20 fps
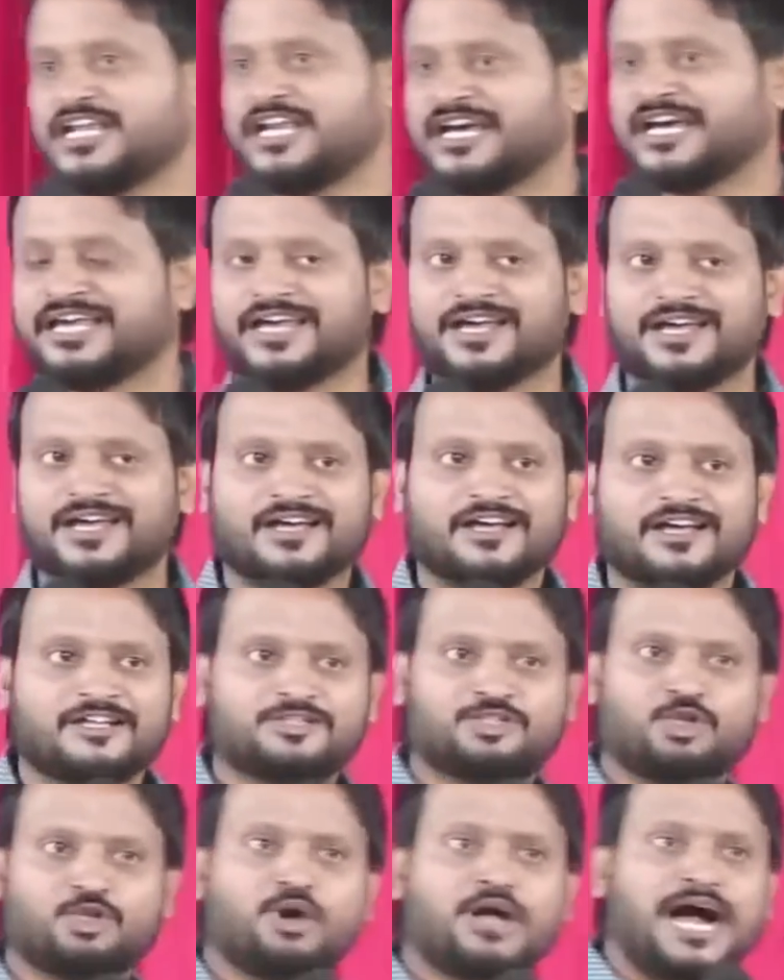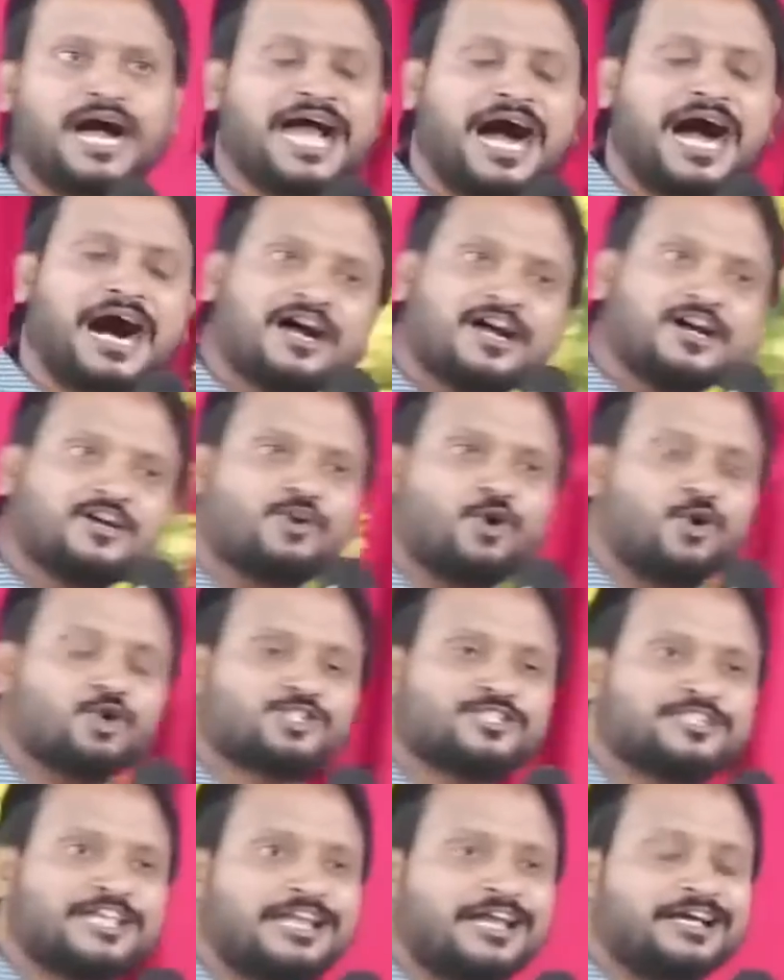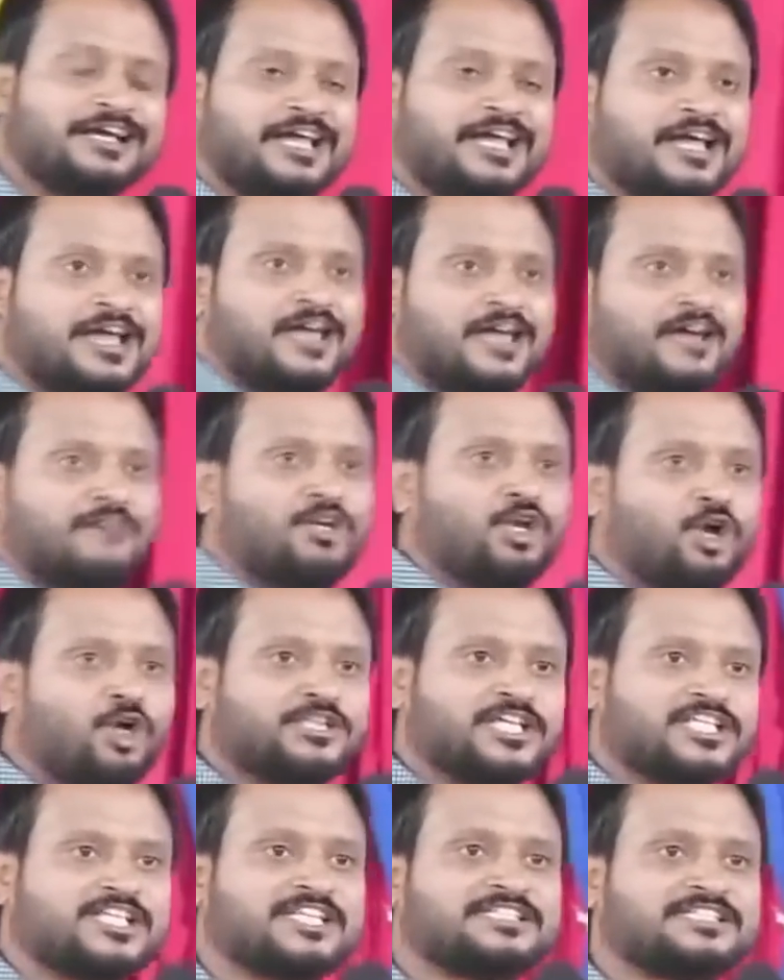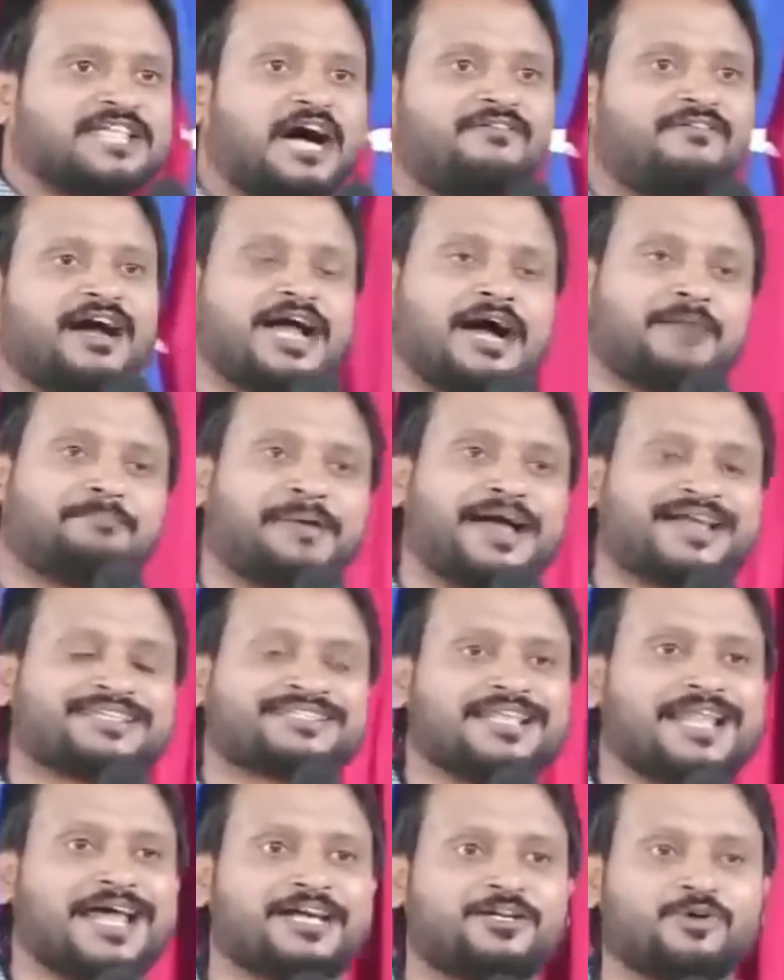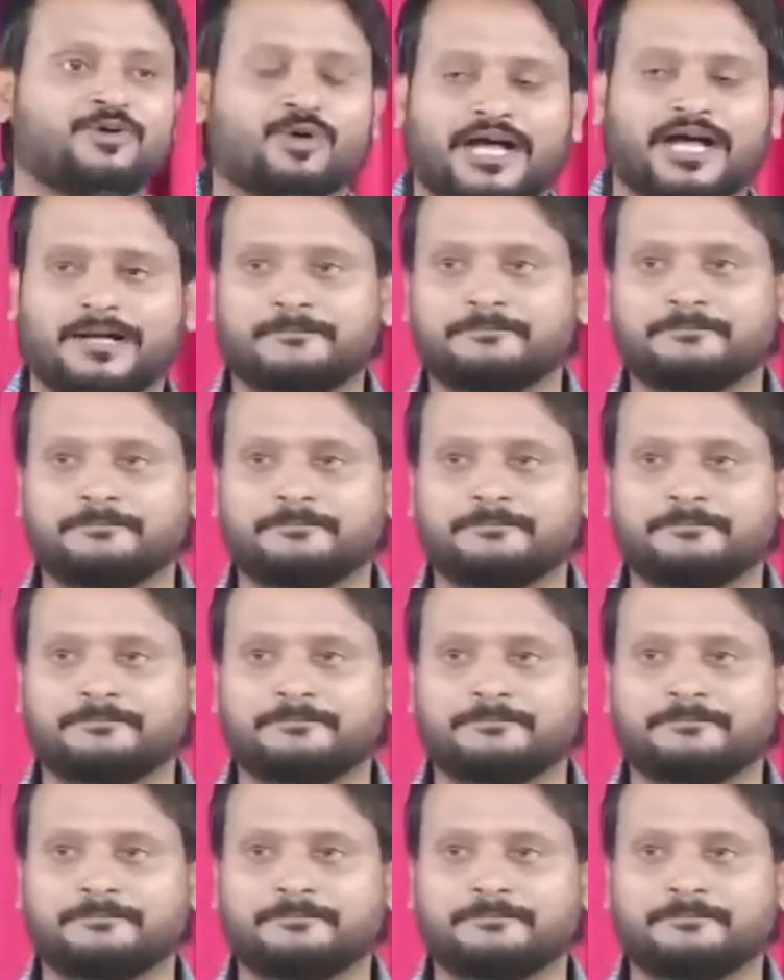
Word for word: लगे दुख आया कोसने लगे विरोध सताव आया बैकस्लाइड हो गए